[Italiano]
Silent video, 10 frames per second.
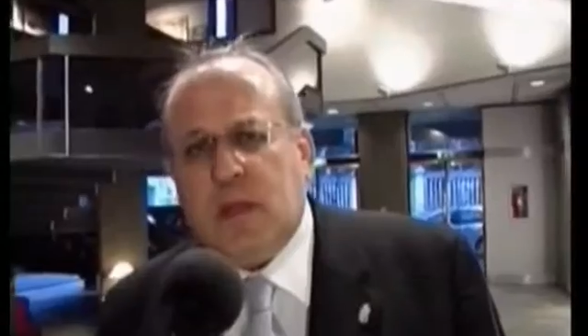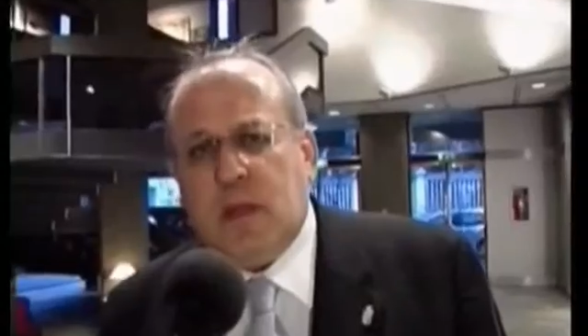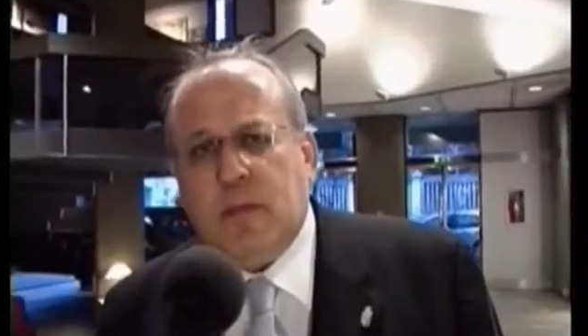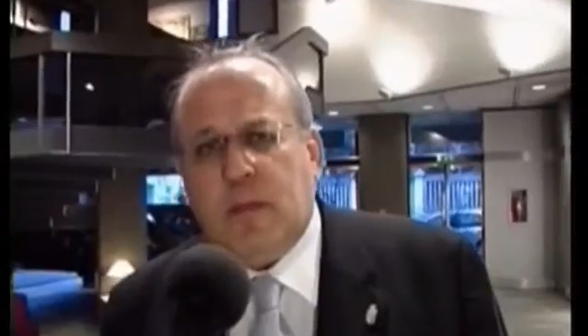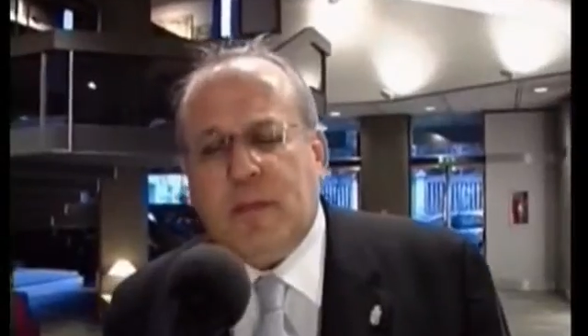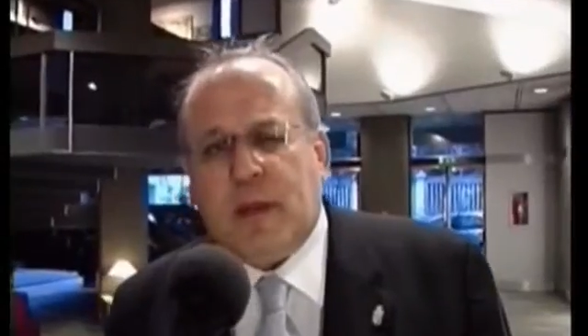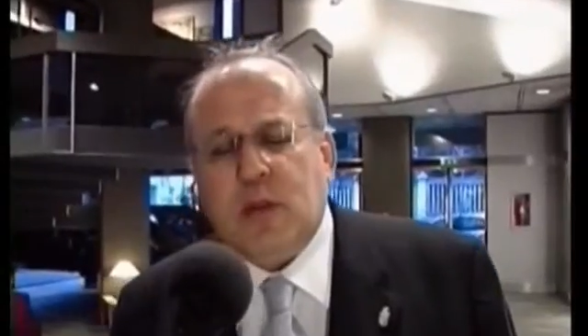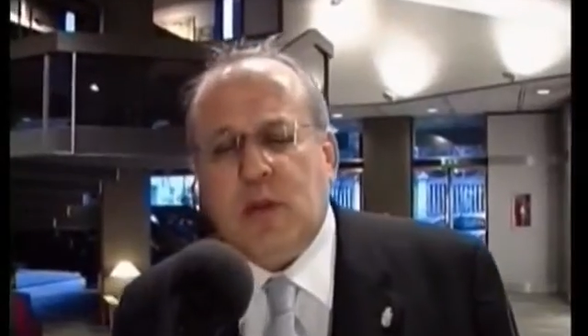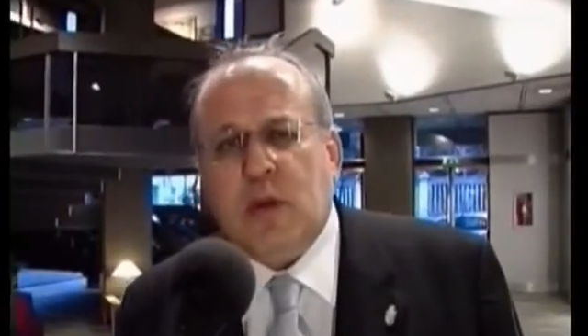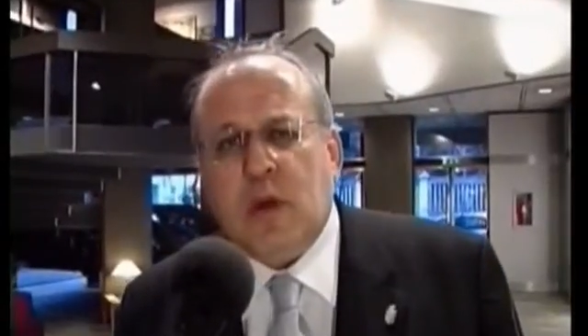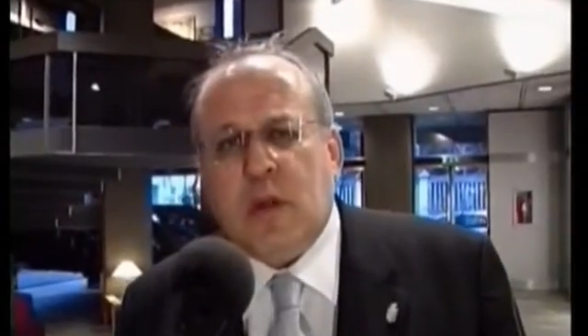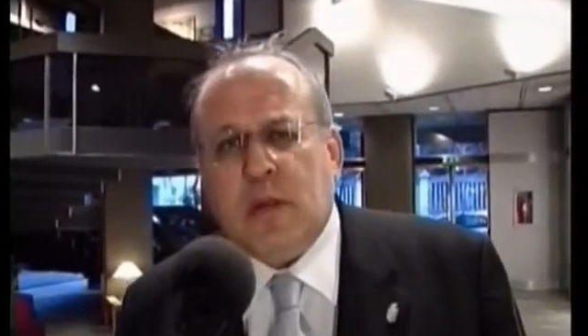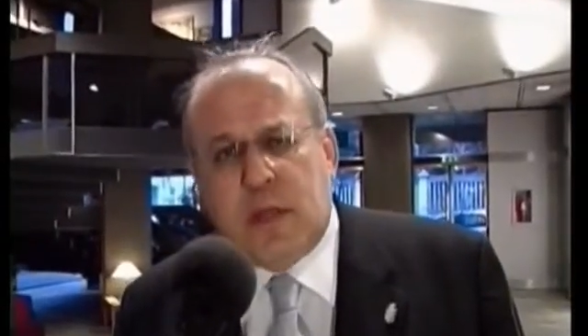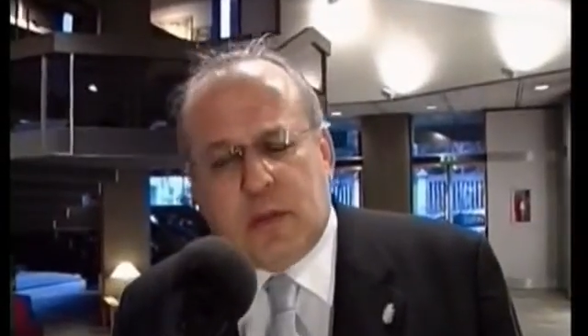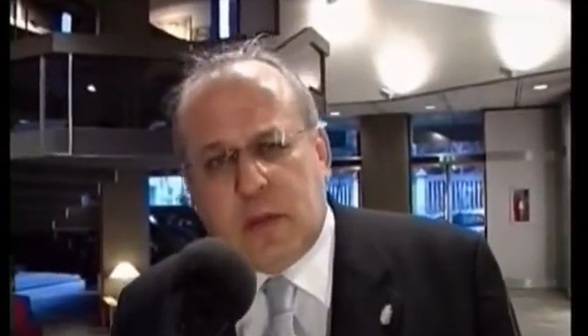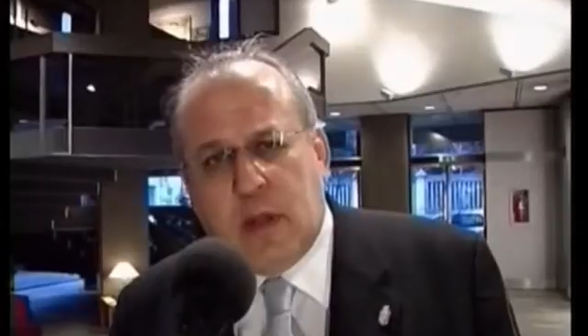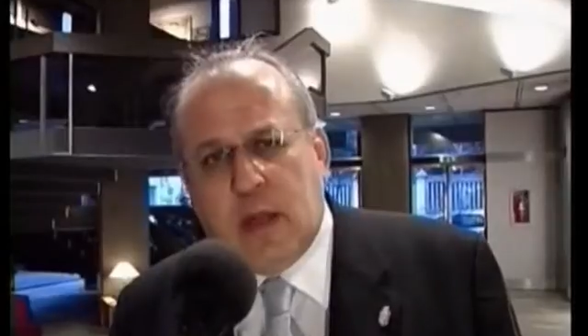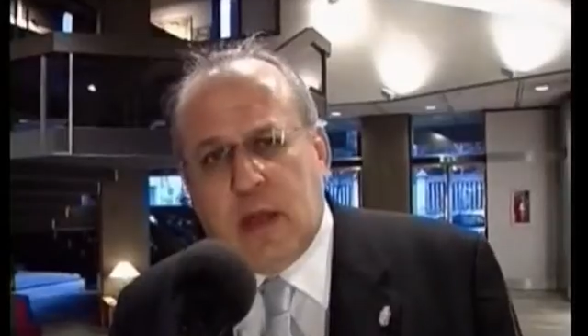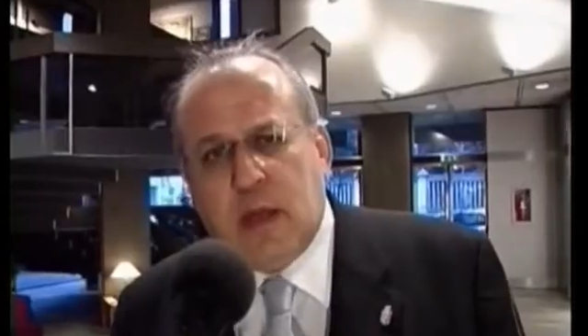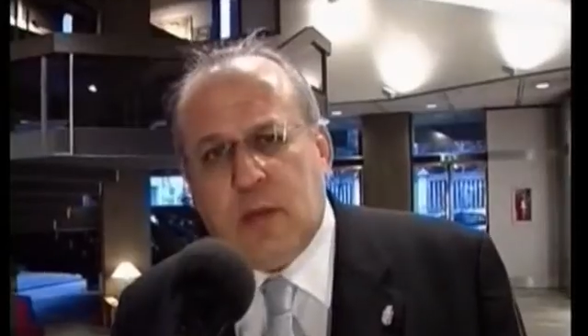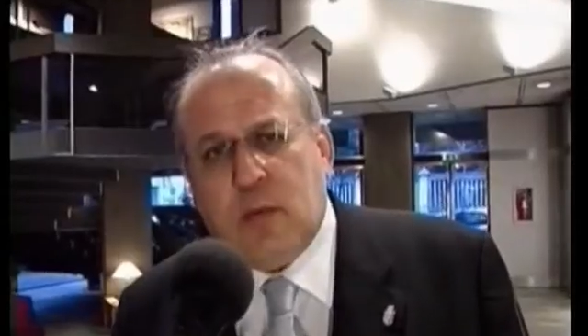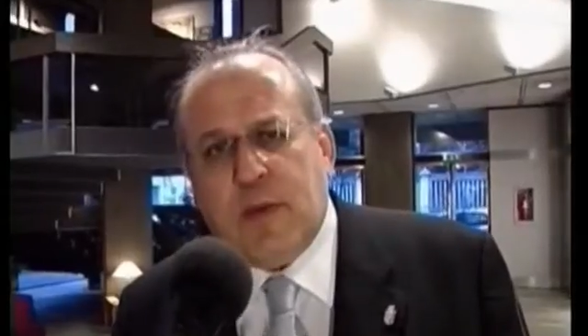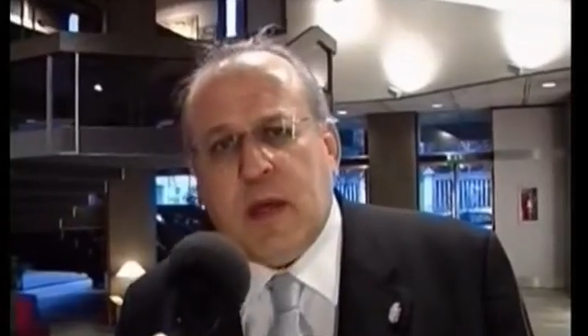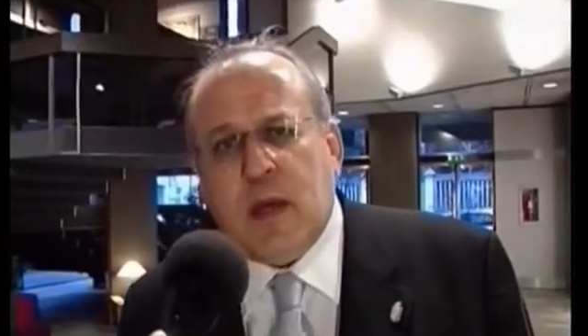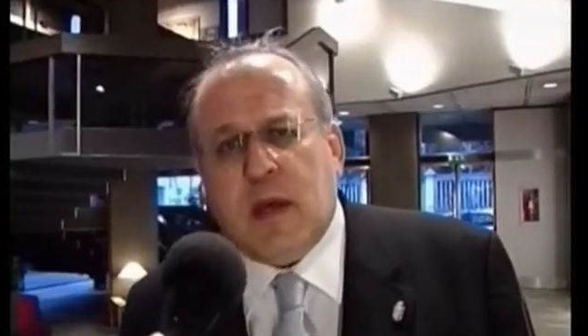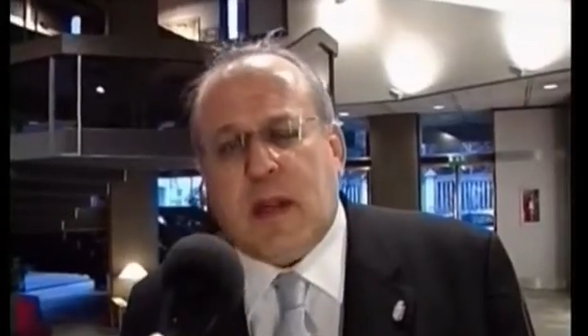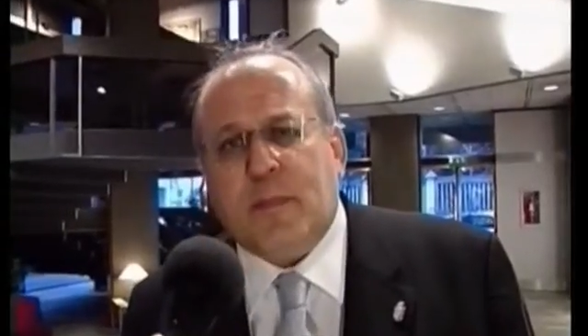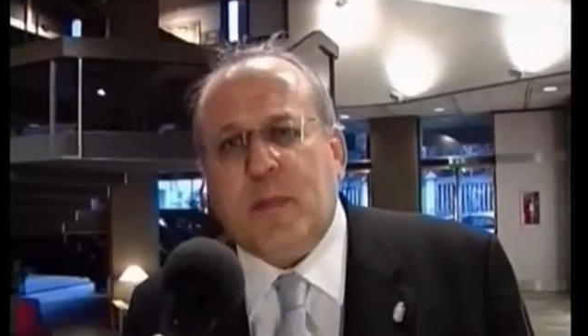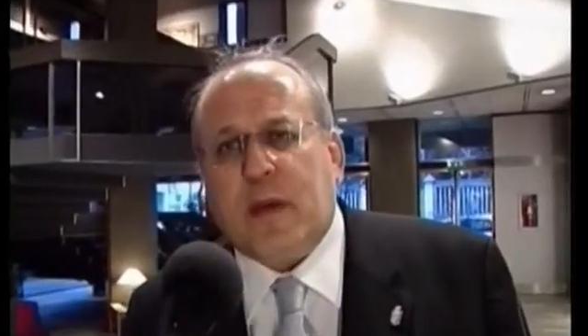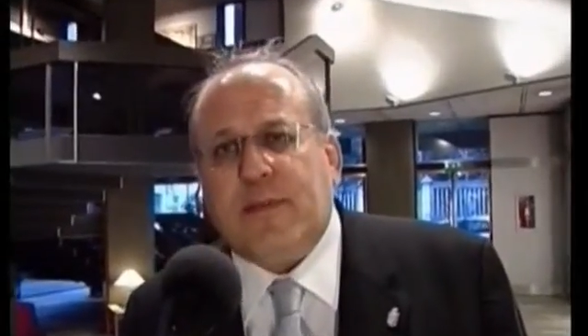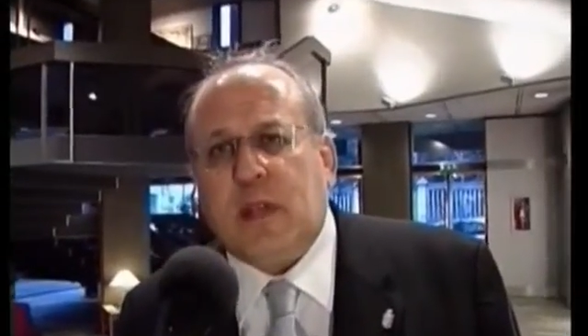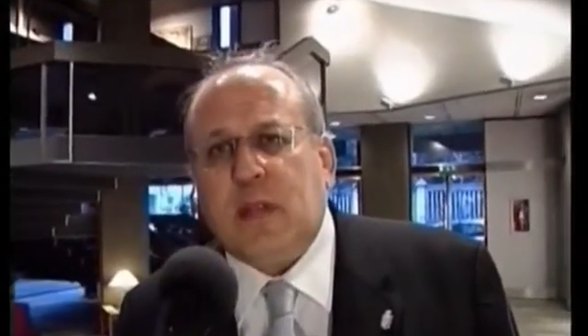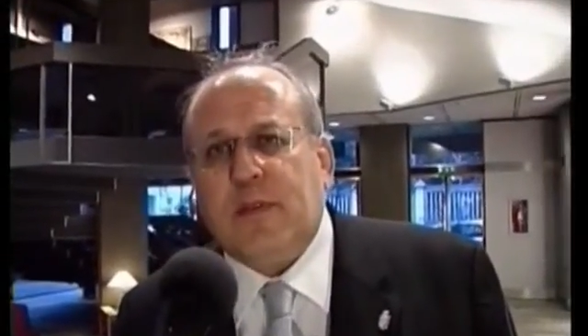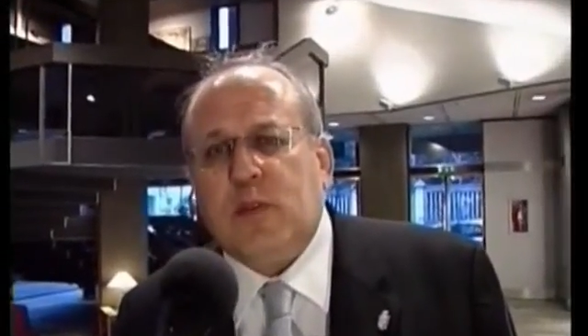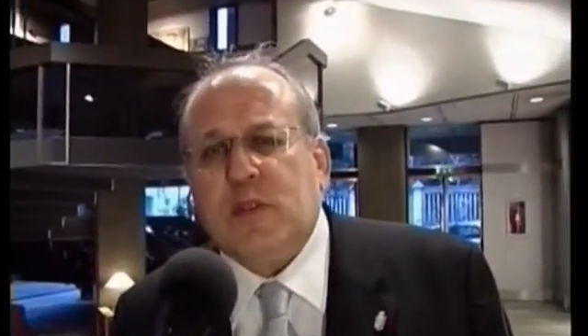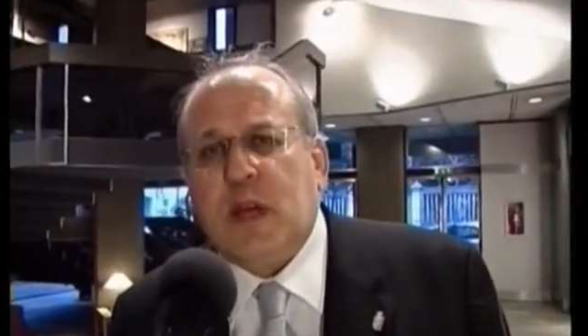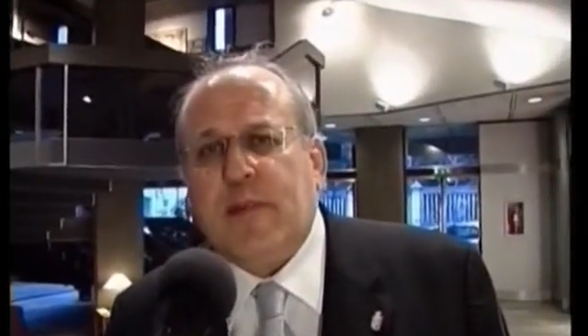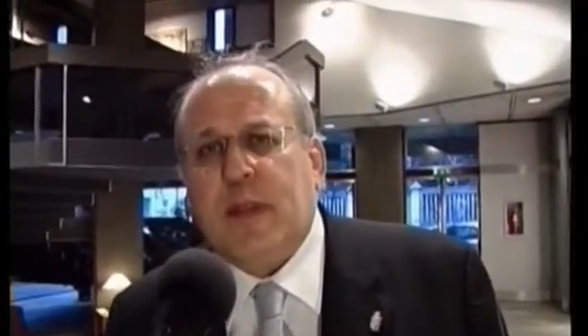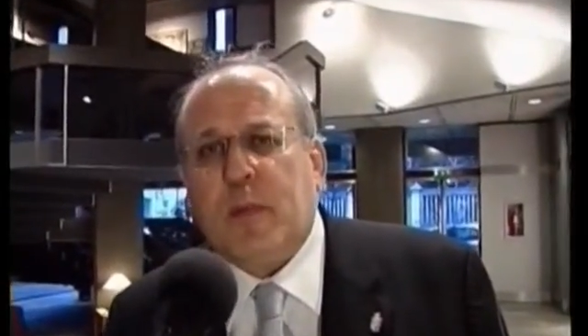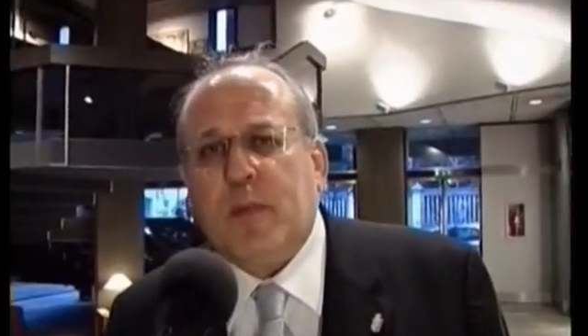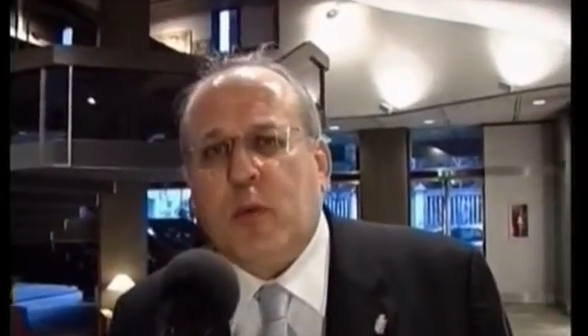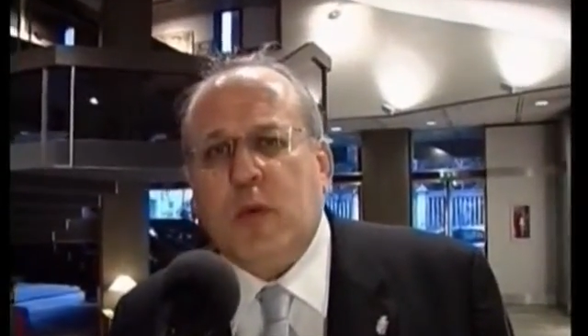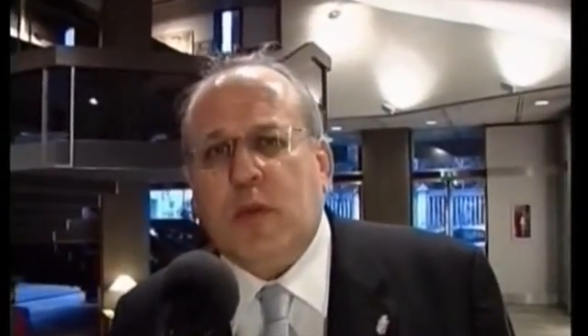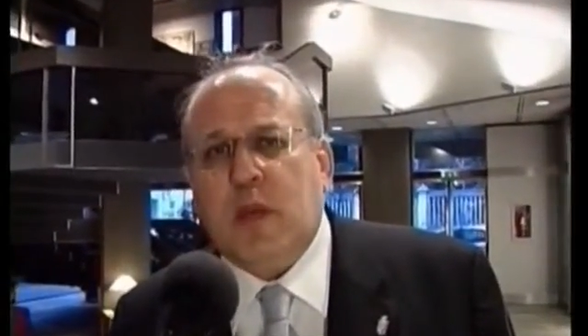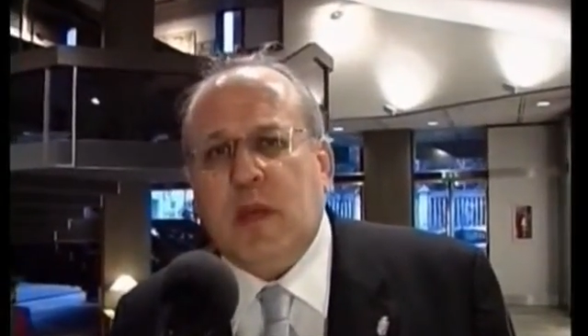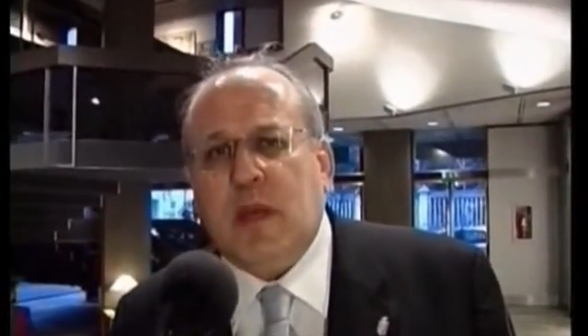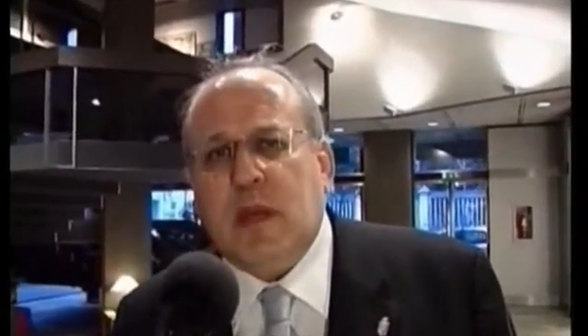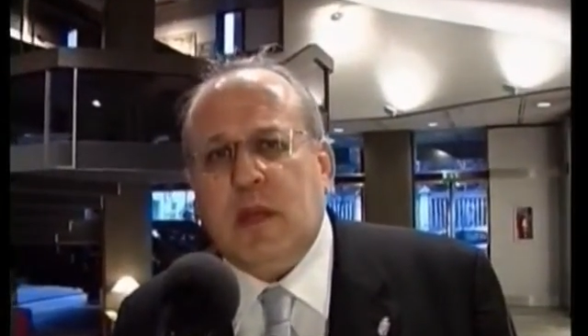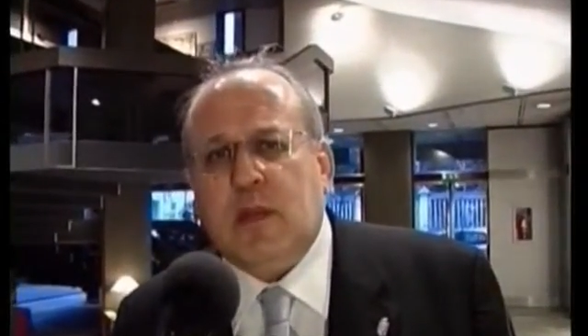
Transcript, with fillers: del maresciallo partito nella nuova Repubblica Federativa Jugoslavia era proprio quello di eh,